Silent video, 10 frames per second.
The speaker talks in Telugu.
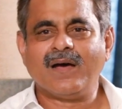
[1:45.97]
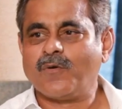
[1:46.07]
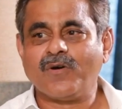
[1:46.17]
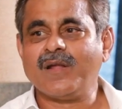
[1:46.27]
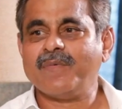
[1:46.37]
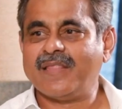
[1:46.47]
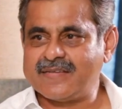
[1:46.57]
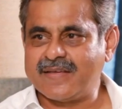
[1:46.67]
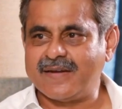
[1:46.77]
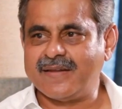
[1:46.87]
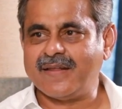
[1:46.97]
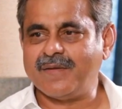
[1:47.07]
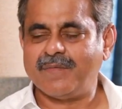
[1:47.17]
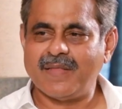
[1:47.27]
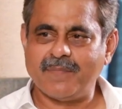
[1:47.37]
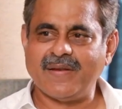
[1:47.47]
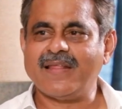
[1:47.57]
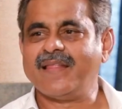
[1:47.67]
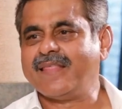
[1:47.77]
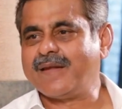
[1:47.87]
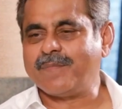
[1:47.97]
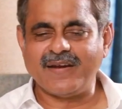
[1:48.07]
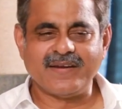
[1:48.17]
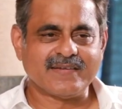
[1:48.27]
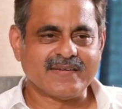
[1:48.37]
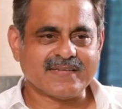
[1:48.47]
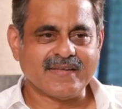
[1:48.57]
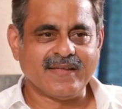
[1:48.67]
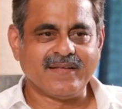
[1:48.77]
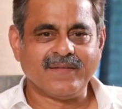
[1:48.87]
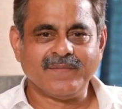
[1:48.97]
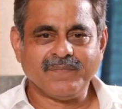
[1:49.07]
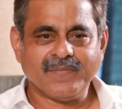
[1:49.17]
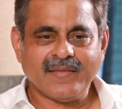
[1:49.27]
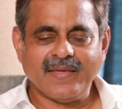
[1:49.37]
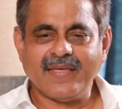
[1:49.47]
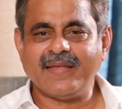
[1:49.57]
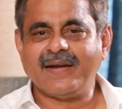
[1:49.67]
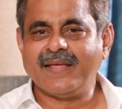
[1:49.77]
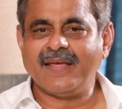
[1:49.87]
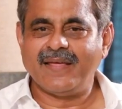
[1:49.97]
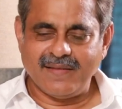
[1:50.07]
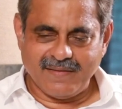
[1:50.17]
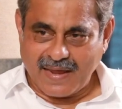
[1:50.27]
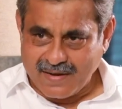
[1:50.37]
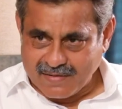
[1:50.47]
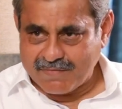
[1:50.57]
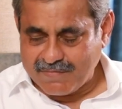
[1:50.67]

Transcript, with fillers: రోడ్ల మీద సెక్రటేరియట్ మీద పిల్లలందరూ పరేడ్ చేస్తే ఏంటంటే ఆయన